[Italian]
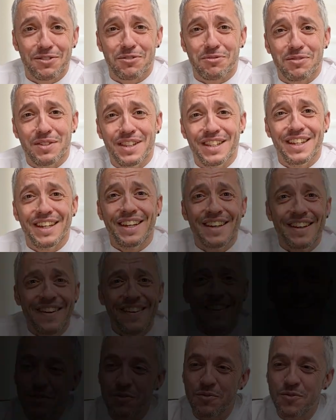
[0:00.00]
Quindi
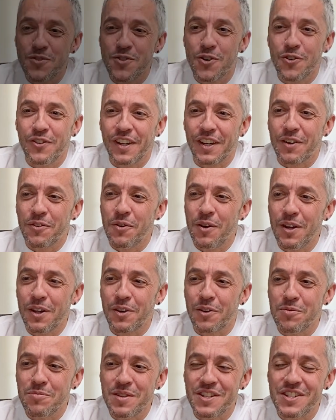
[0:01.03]
un giovane che vuole
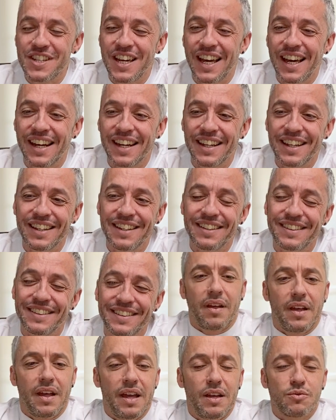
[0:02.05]
cominciare
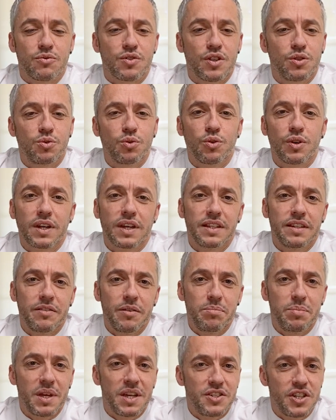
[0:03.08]
è un settore che deve
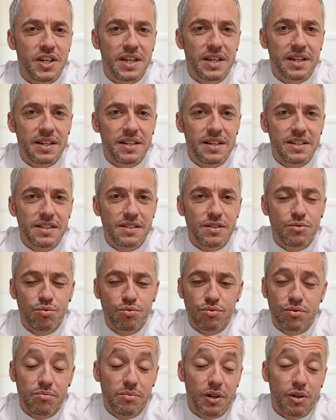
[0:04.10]
piacere
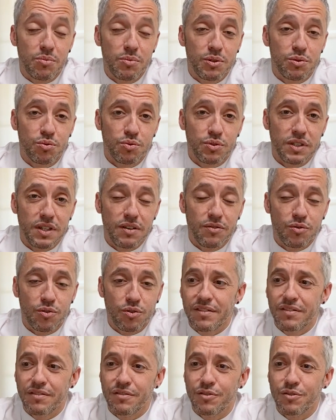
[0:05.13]
innanzitutto, ma come tutti i
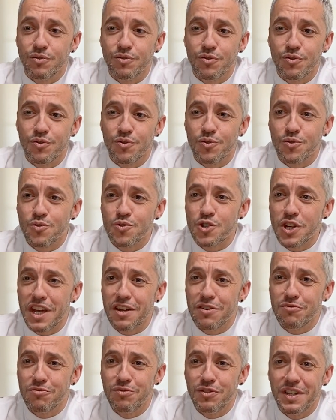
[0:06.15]
lavori. Non, non c'è
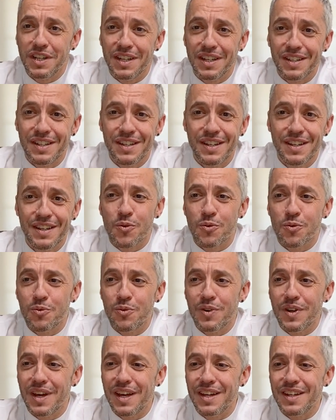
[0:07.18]
un
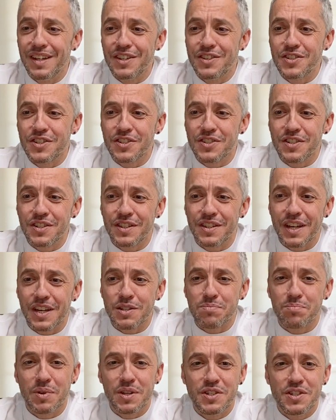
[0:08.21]
una necessità
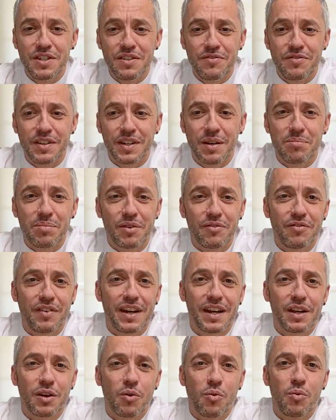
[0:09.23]
specifica per
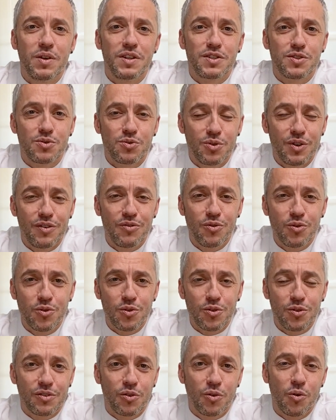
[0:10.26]
fare questo
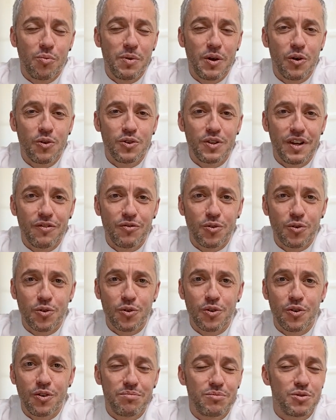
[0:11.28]
lavoro. Come ogni
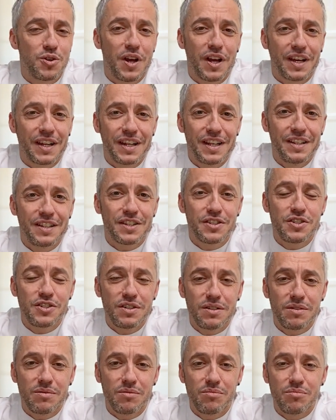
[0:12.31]
lavoro bisogna
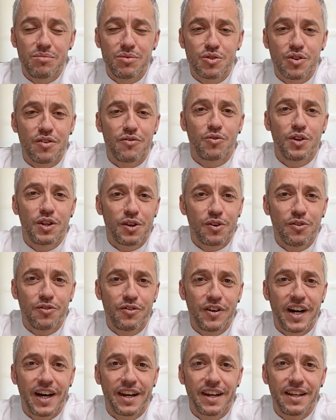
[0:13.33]
crederci, bisogna volerlo
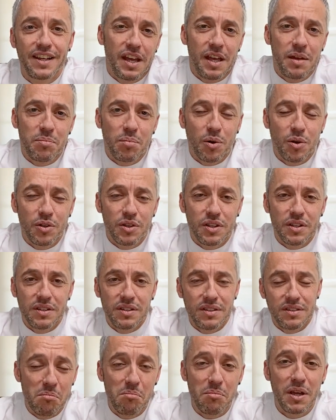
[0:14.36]
fare e
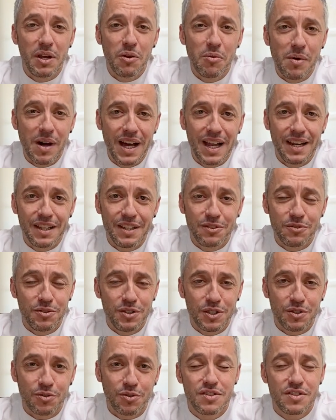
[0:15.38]
poi bene o male, io
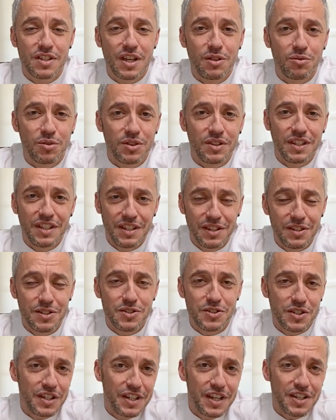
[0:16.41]
dico, stando attenti
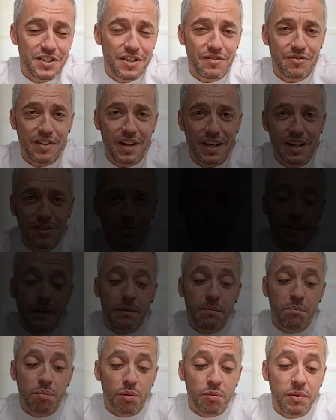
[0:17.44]
si riesce a farlo. Il
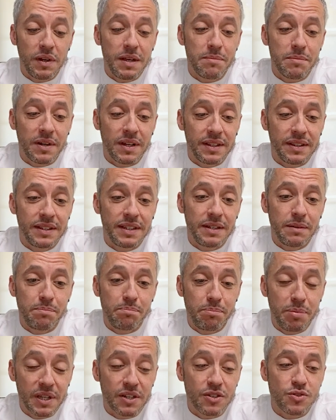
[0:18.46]
problema del
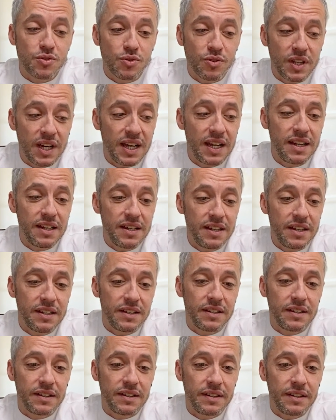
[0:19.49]

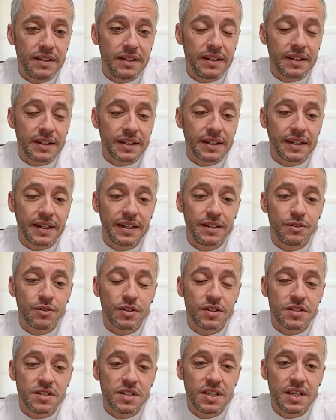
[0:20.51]
personale e credo che
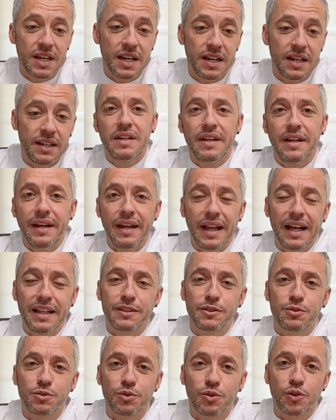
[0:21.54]
sia
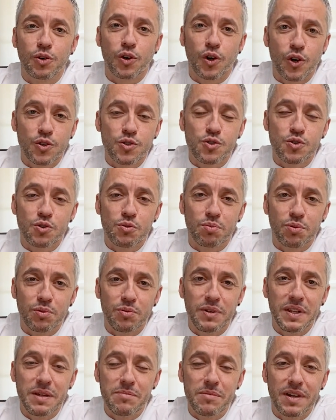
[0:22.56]
l'altro grosso
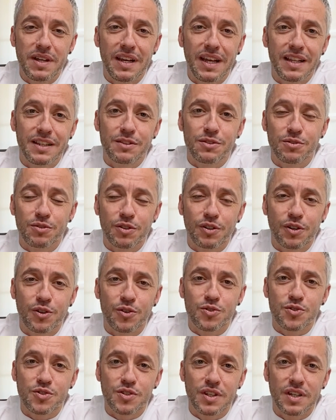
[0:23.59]
problema e l'altra
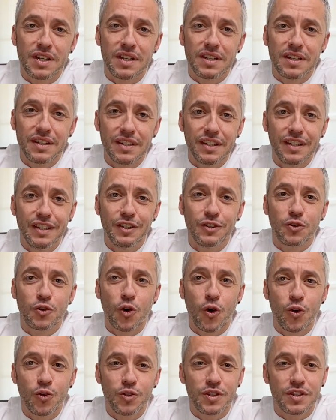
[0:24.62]
grossa
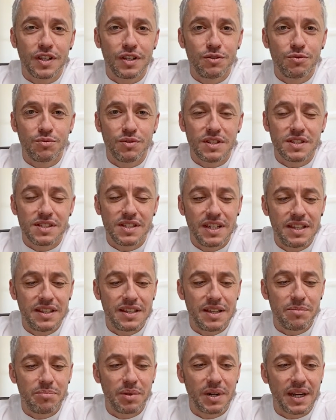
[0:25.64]
incognita di
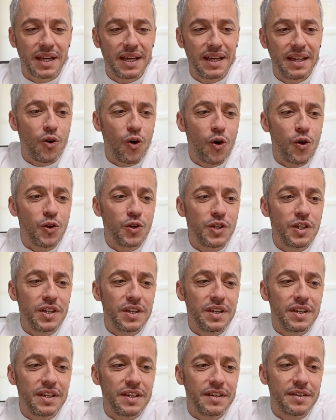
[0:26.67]
un'azienda perché
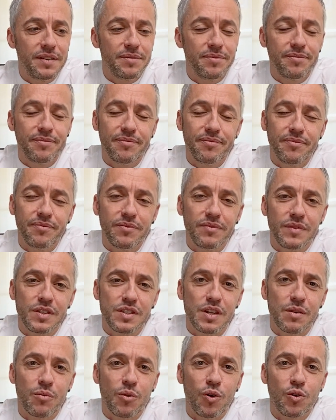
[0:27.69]
ogni,
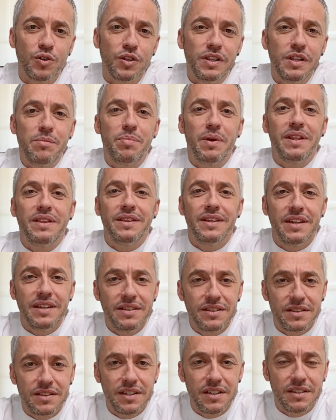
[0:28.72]
diciamo, ogni
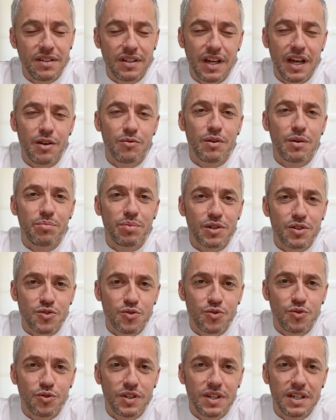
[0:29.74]
dipendente è una
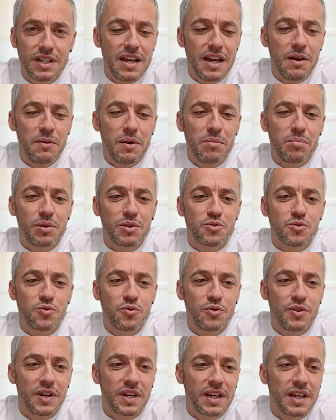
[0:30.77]
persona, è una
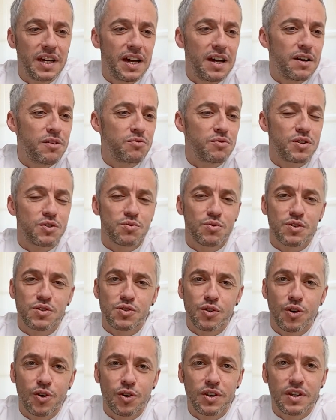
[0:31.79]
persona che ha una sua
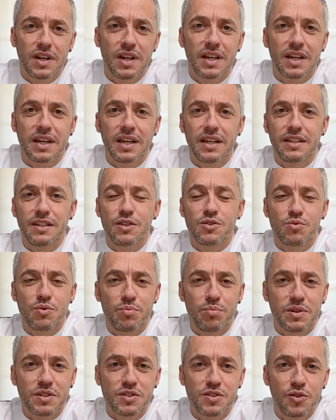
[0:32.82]
storia, che ha delle sue
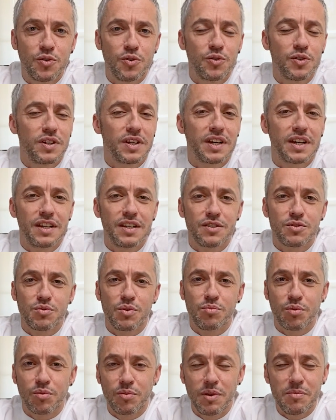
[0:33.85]
passioni, che ha le sue
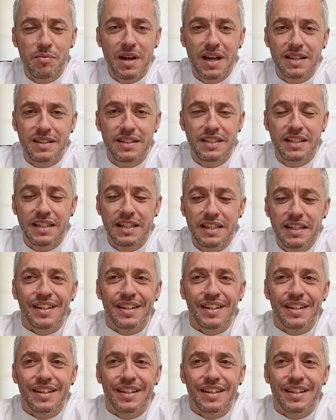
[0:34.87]
problematiche.